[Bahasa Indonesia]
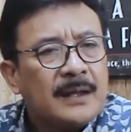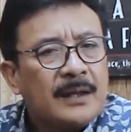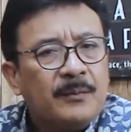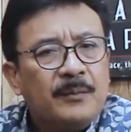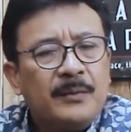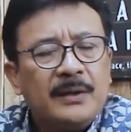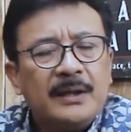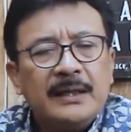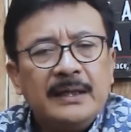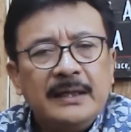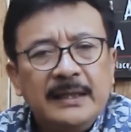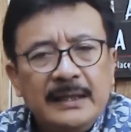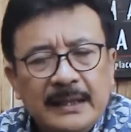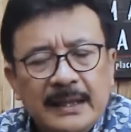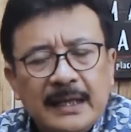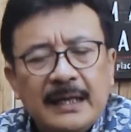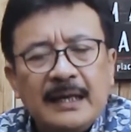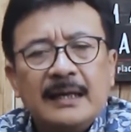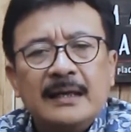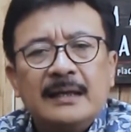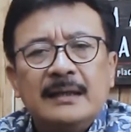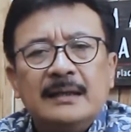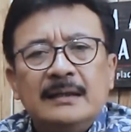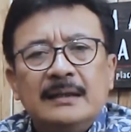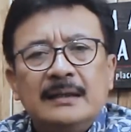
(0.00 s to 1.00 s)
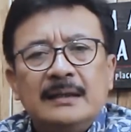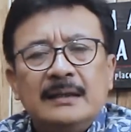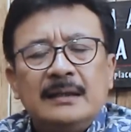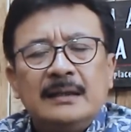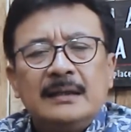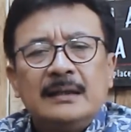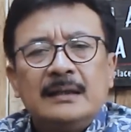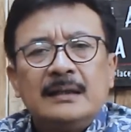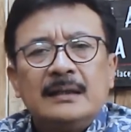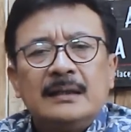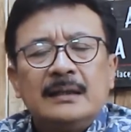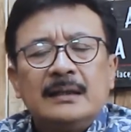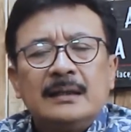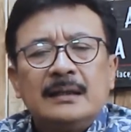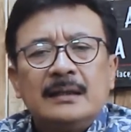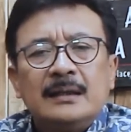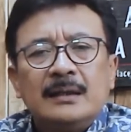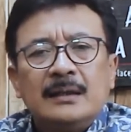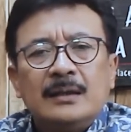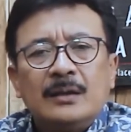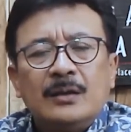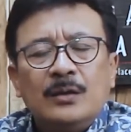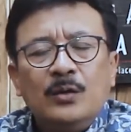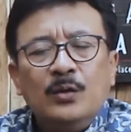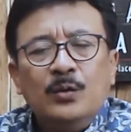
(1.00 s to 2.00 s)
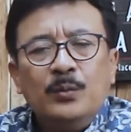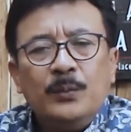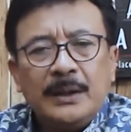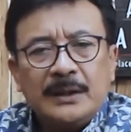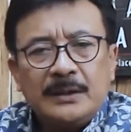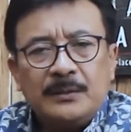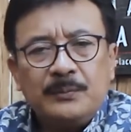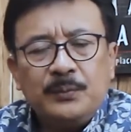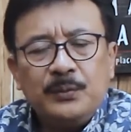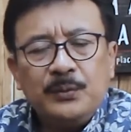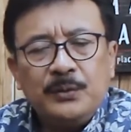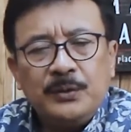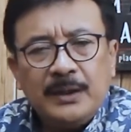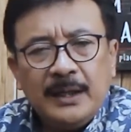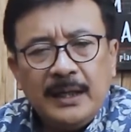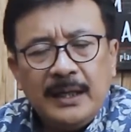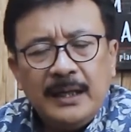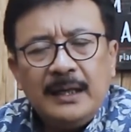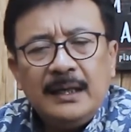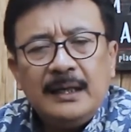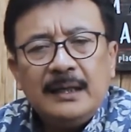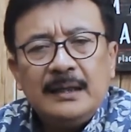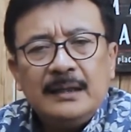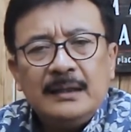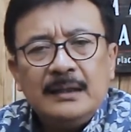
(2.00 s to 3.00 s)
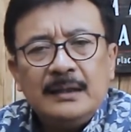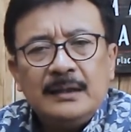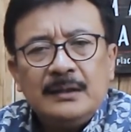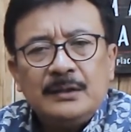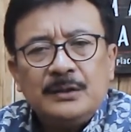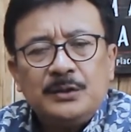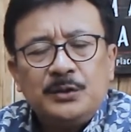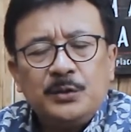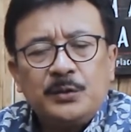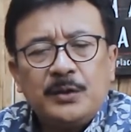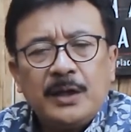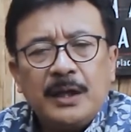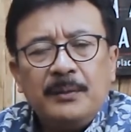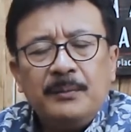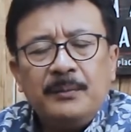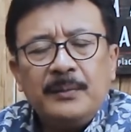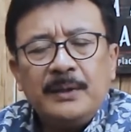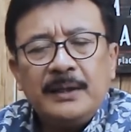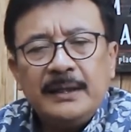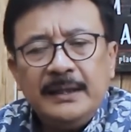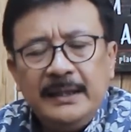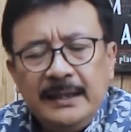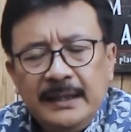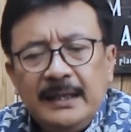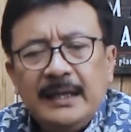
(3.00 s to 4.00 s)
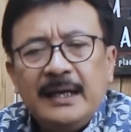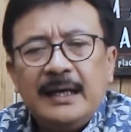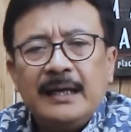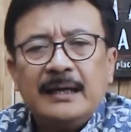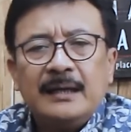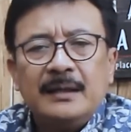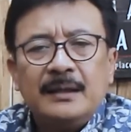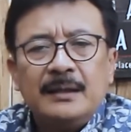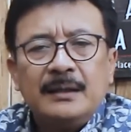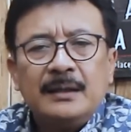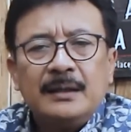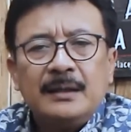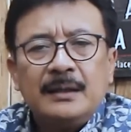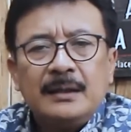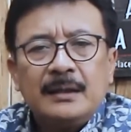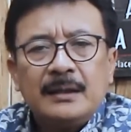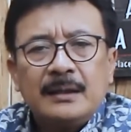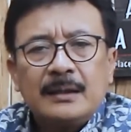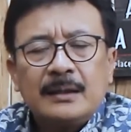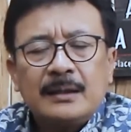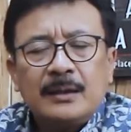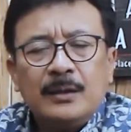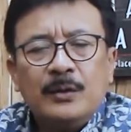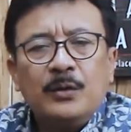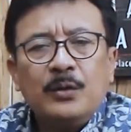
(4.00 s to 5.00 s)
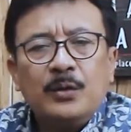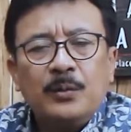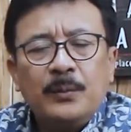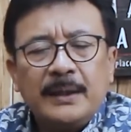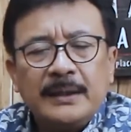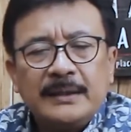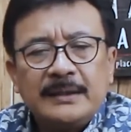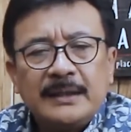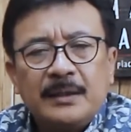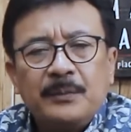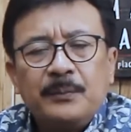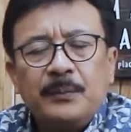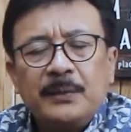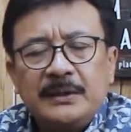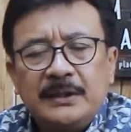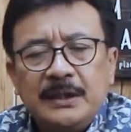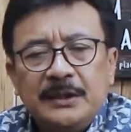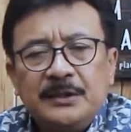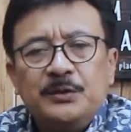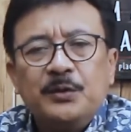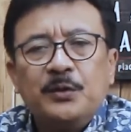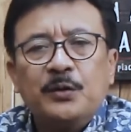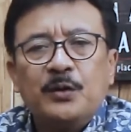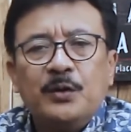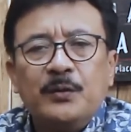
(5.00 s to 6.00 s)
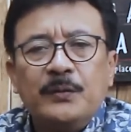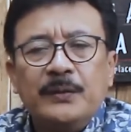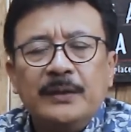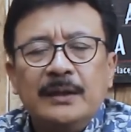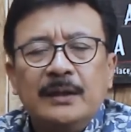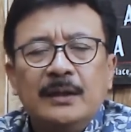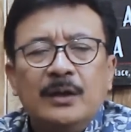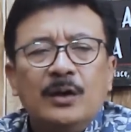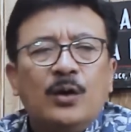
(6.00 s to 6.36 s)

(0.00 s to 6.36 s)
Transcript: Menghina umat Buddha juga menghina kehormatan Presiden Jokowi.